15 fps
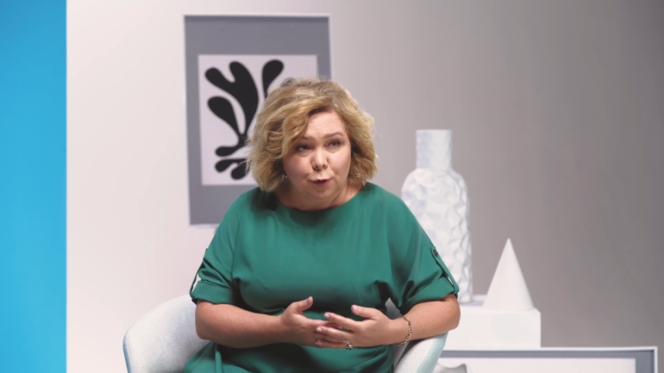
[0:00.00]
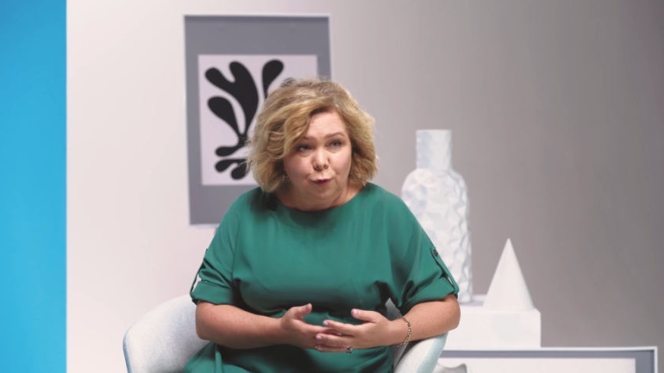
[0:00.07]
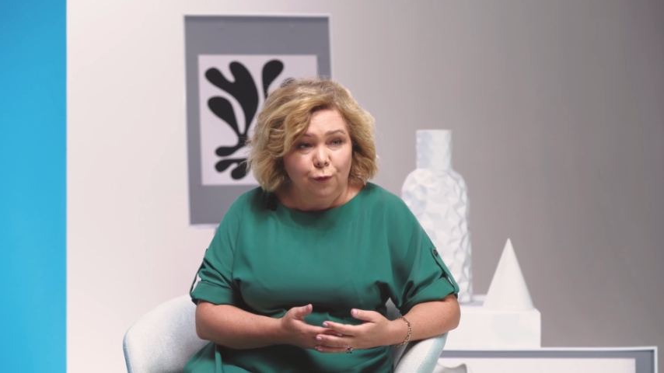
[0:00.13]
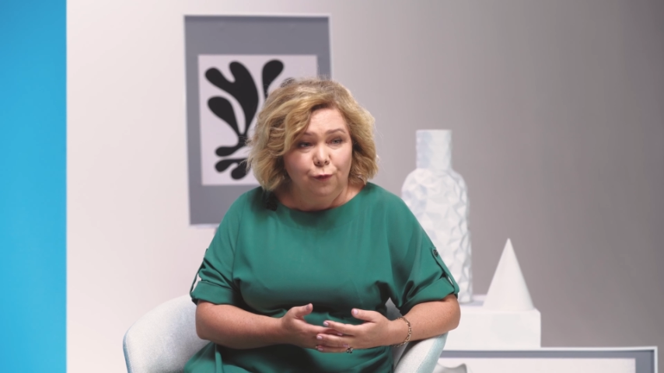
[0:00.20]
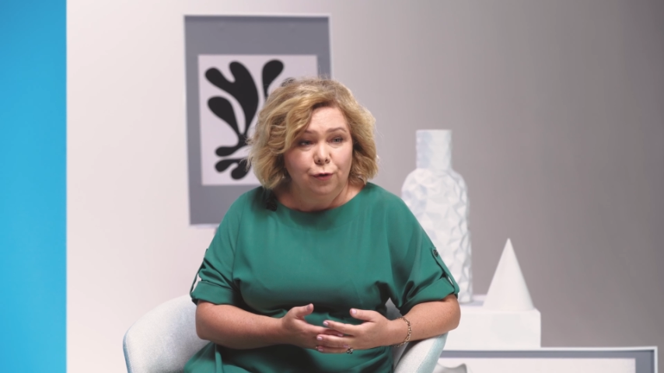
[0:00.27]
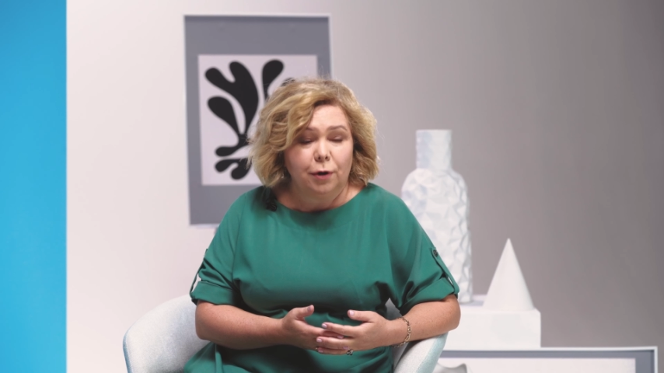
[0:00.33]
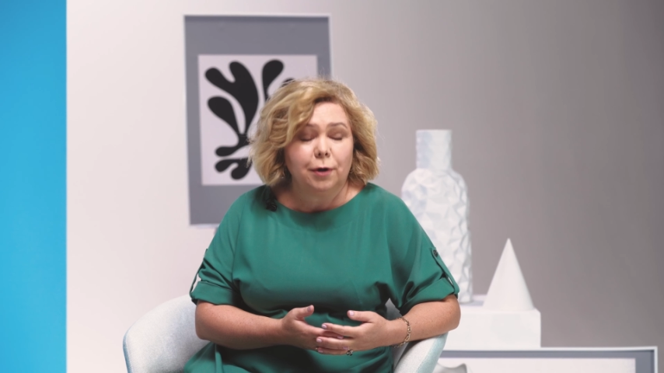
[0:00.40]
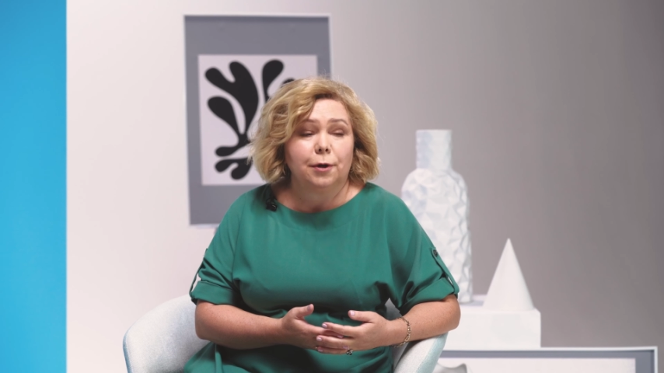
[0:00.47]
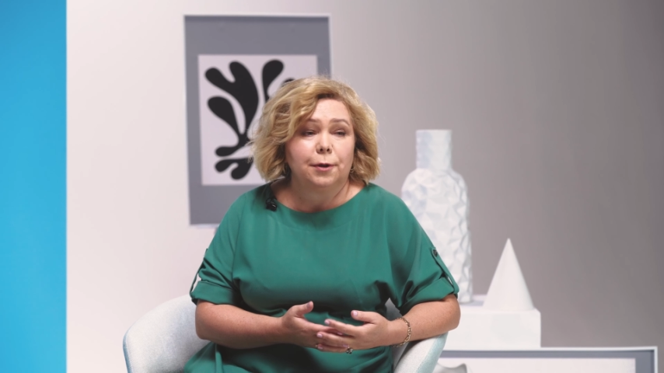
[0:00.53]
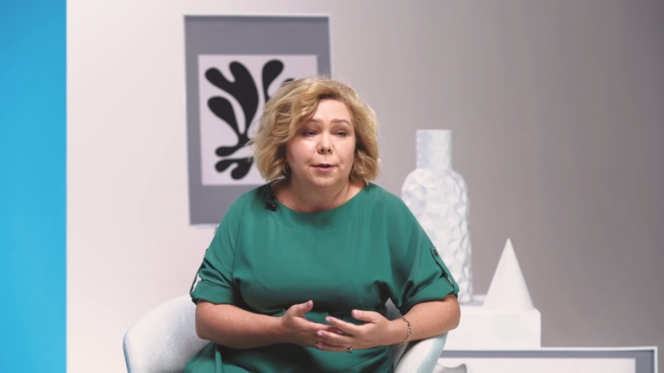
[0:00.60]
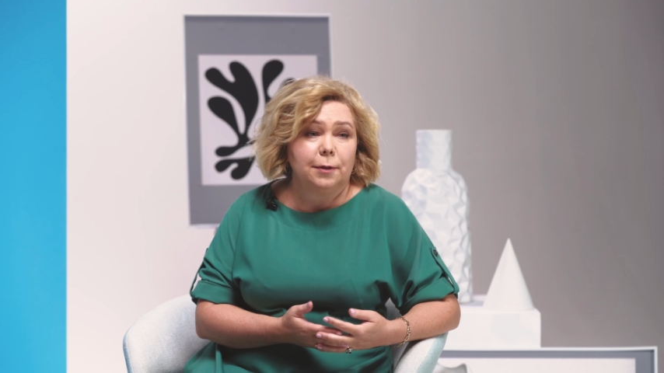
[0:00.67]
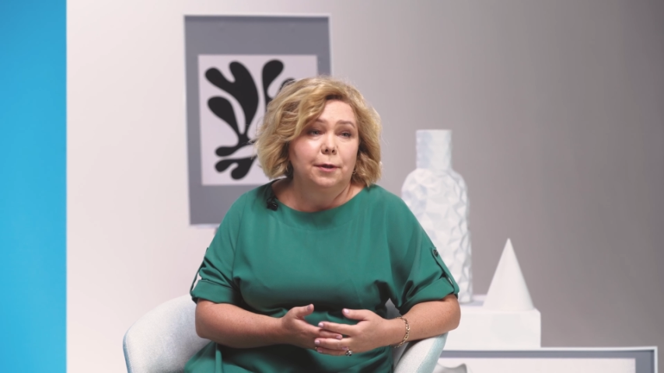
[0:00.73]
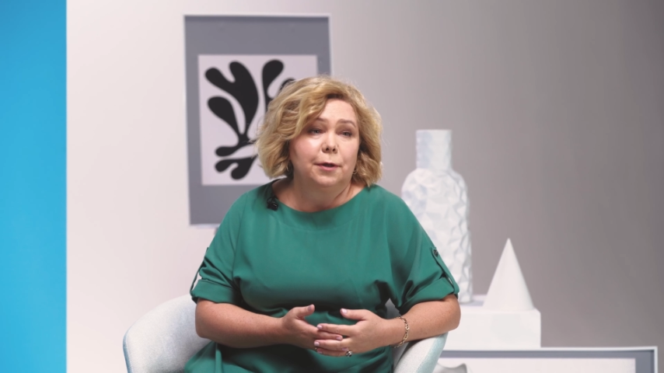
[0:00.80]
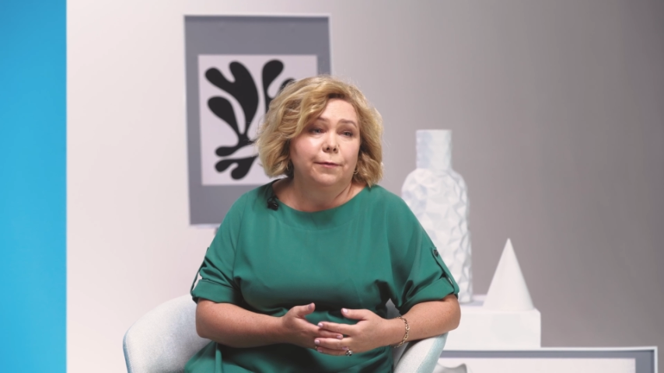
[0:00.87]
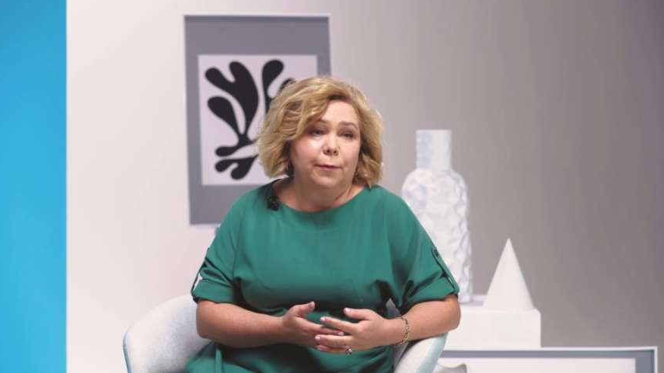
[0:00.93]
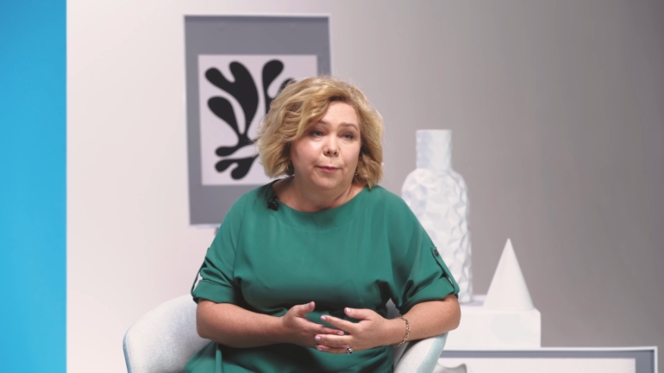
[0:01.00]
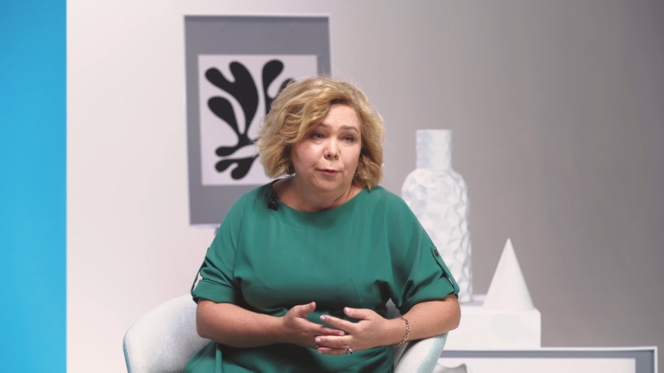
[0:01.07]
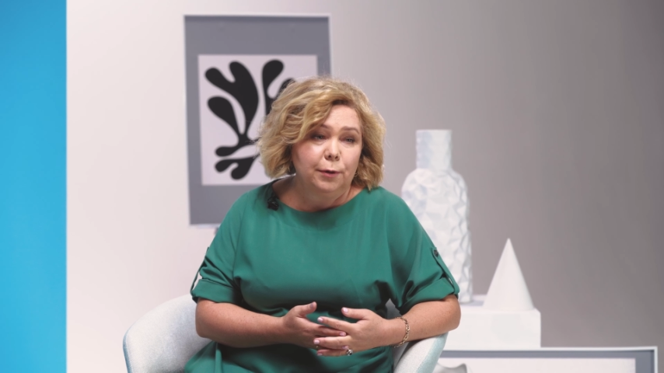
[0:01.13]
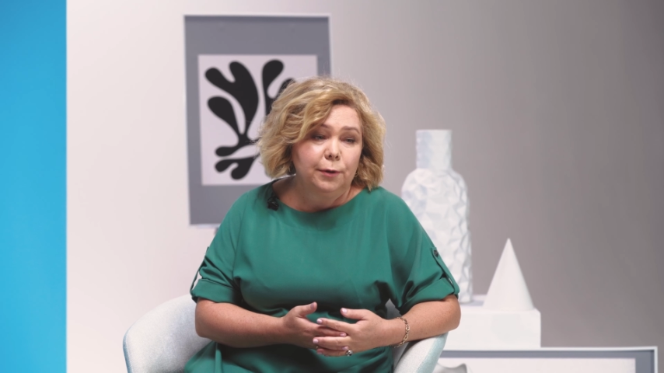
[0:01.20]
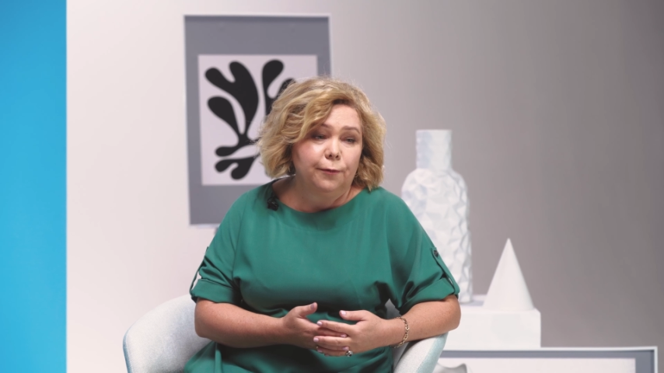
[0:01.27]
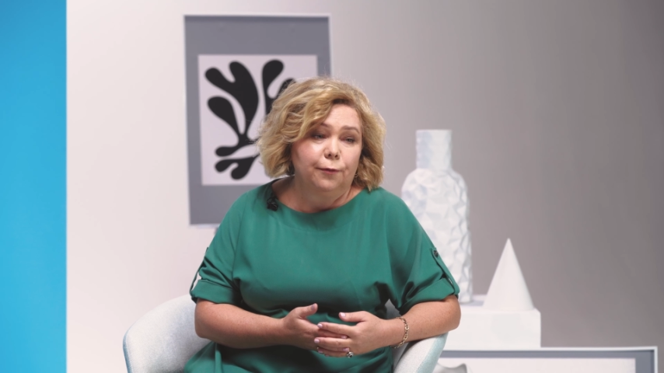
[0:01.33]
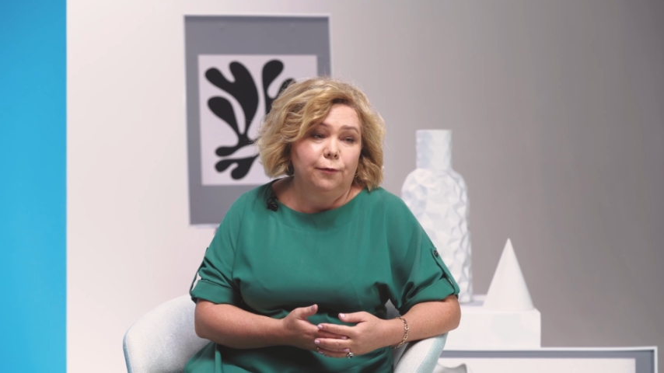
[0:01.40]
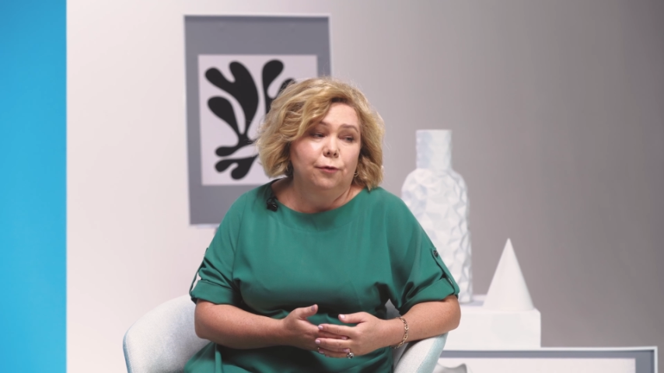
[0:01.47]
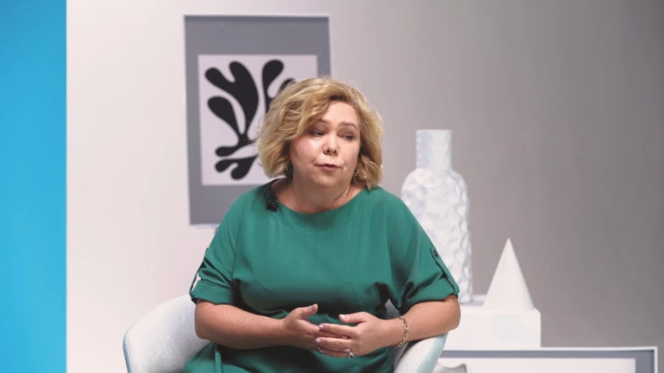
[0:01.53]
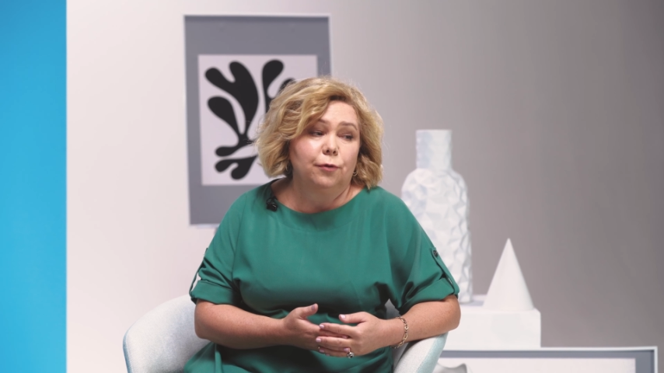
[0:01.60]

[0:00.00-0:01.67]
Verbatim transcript: слову на каждый из этих вопросов,